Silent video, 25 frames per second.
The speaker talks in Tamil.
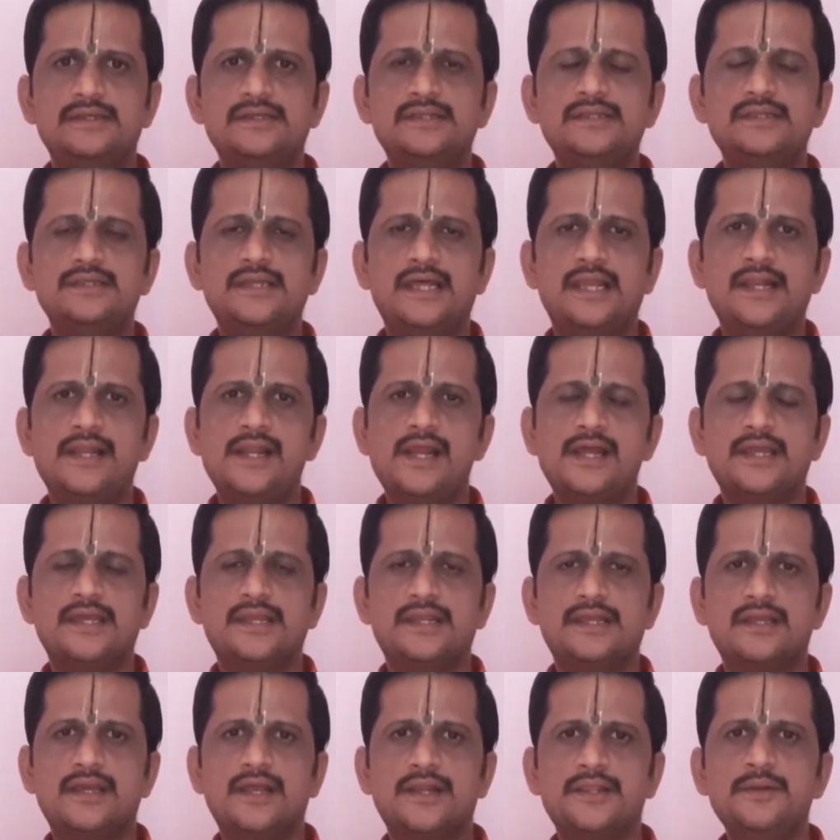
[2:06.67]
இது நன்றாக
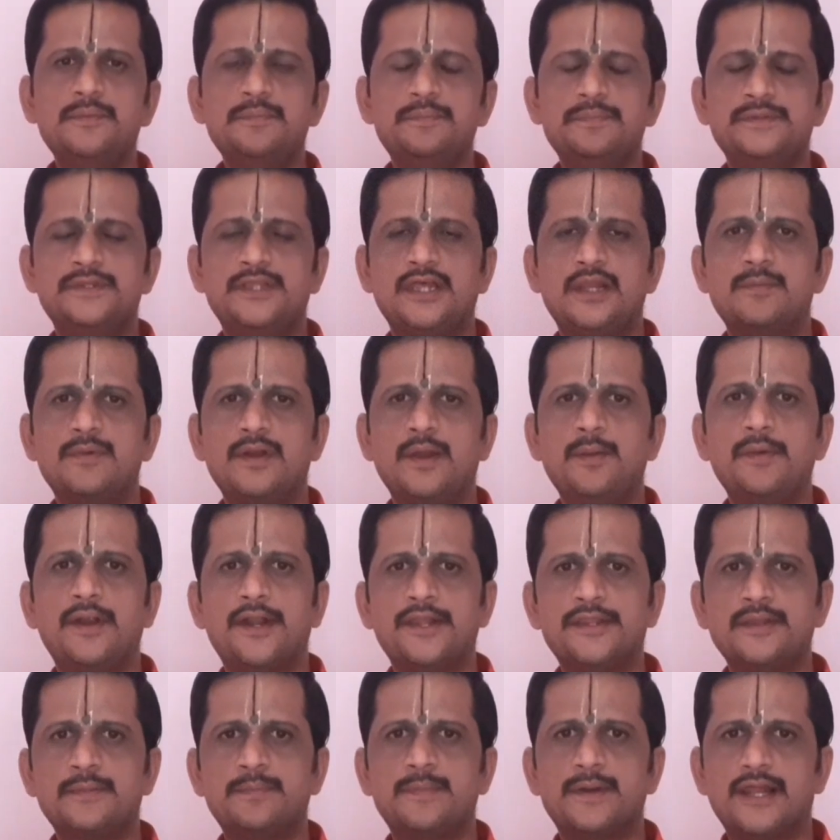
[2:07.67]
இருக்கிறது திருமணம்
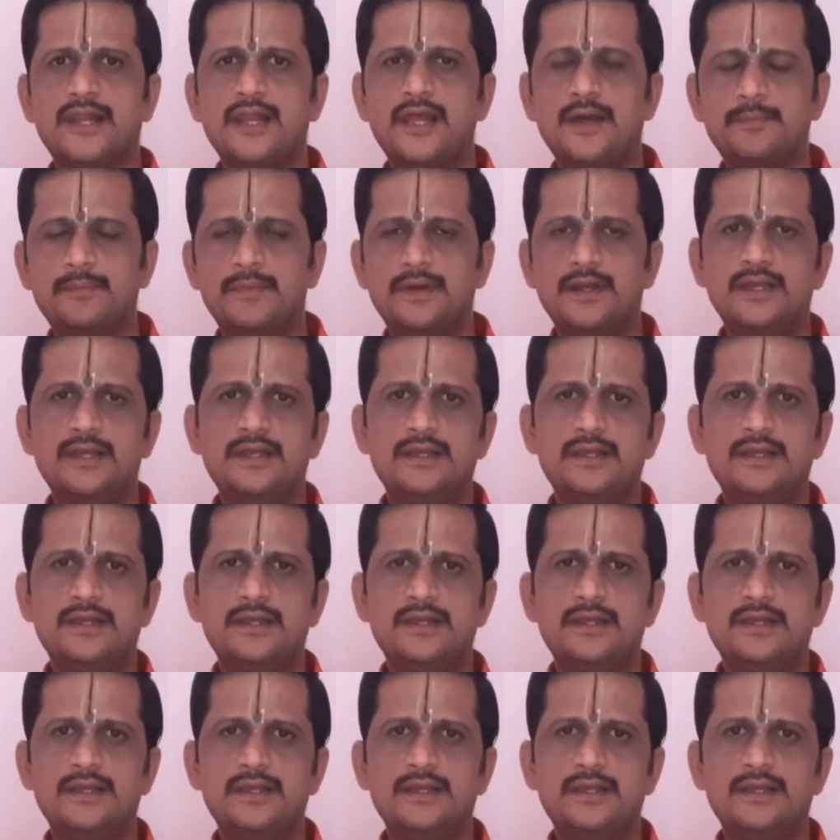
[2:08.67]
நடத்தப்படலாம்